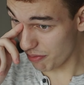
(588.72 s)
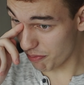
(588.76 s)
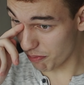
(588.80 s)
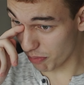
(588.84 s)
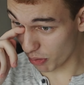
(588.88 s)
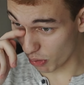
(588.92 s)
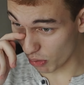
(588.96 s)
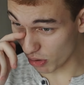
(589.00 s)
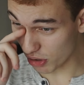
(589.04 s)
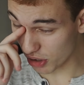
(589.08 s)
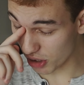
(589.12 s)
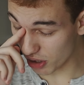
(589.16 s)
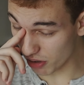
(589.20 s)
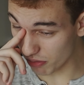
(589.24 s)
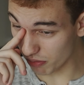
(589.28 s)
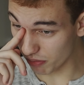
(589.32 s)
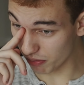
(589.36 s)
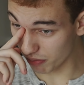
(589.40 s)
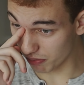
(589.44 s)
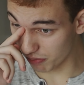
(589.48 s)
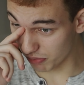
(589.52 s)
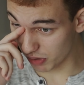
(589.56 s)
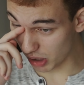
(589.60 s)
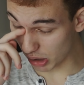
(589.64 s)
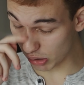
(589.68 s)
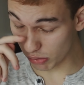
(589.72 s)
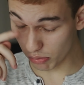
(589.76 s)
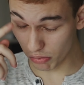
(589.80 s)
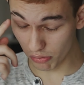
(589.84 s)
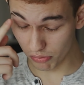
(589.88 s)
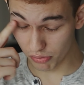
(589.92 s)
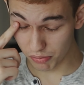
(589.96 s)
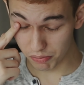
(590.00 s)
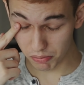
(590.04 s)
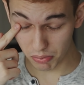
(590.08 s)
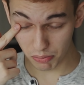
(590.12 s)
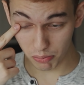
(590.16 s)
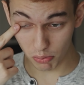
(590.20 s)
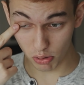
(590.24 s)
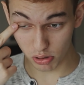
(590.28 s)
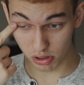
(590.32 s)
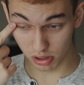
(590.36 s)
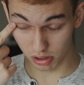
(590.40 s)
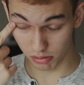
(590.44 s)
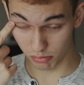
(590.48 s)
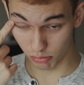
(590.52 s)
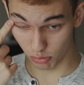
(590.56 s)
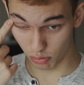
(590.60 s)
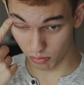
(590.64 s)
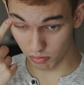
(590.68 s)
впрочем, я думаю, вы
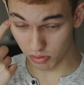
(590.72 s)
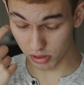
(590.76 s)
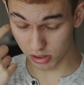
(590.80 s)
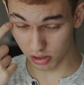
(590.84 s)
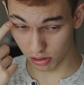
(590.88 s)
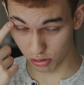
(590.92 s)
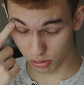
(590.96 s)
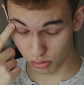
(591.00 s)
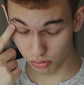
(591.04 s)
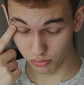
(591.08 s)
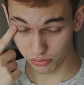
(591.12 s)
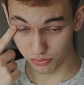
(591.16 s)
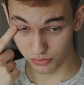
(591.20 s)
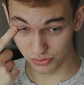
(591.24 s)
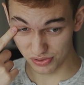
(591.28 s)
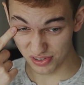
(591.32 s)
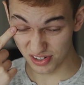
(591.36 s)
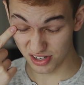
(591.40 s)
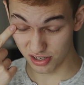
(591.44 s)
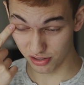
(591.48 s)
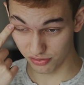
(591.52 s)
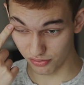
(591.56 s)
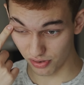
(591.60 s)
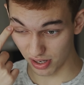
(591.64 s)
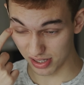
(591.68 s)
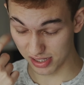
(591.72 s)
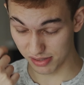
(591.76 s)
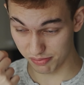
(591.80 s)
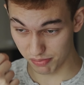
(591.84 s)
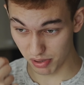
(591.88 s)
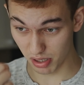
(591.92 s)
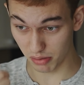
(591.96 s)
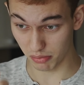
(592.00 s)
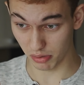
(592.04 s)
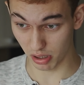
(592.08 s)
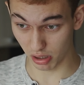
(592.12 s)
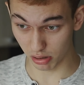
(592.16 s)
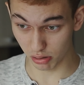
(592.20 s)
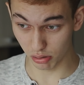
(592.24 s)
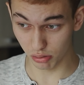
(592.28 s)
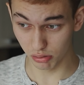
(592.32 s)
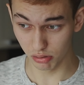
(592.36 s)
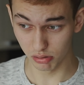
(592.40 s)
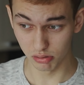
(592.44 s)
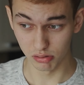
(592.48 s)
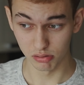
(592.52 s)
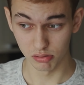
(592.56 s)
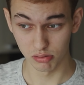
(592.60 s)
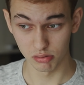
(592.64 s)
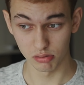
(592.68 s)
поняли мою мысль, что в 2021
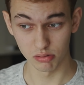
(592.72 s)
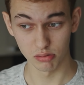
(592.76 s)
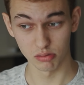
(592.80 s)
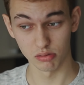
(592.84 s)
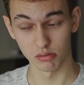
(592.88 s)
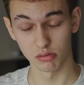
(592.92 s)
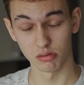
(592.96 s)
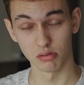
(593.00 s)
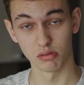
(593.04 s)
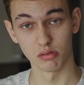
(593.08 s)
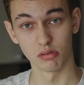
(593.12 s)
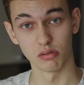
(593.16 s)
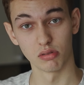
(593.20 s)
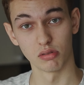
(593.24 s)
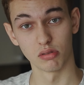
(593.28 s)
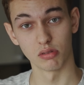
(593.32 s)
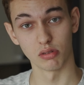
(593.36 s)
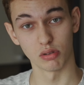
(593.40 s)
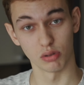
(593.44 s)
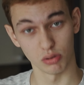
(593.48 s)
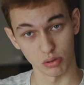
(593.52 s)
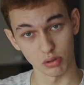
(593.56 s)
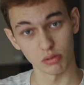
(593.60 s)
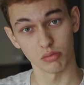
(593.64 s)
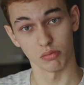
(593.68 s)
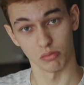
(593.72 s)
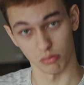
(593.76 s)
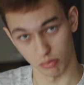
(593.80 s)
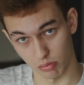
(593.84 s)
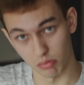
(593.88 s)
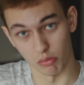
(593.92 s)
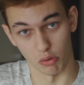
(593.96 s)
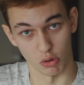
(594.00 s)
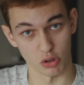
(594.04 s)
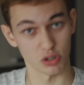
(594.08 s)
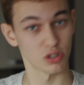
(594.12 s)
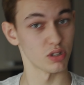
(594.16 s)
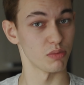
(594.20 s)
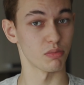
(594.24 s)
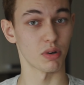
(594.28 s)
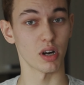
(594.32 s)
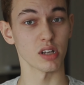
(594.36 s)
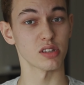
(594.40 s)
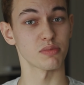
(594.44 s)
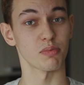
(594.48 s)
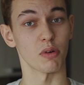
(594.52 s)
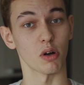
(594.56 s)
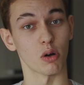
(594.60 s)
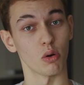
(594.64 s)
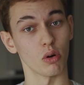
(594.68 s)
году ее можно
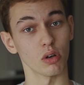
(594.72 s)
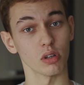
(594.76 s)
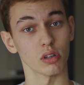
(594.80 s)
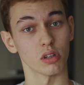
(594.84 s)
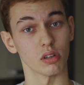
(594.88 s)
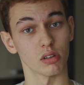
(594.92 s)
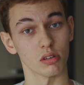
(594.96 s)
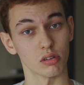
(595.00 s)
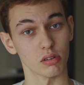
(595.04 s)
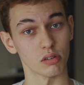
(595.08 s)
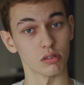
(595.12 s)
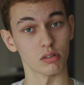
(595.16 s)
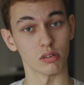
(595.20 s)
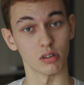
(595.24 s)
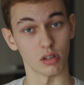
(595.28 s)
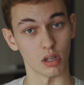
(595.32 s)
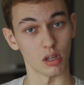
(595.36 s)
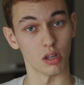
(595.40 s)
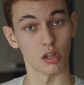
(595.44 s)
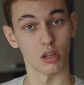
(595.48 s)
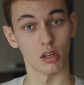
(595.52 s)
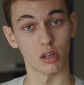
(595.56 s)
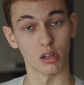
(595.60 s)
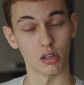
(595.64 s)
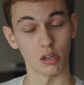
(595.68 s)
брать спокойно, да.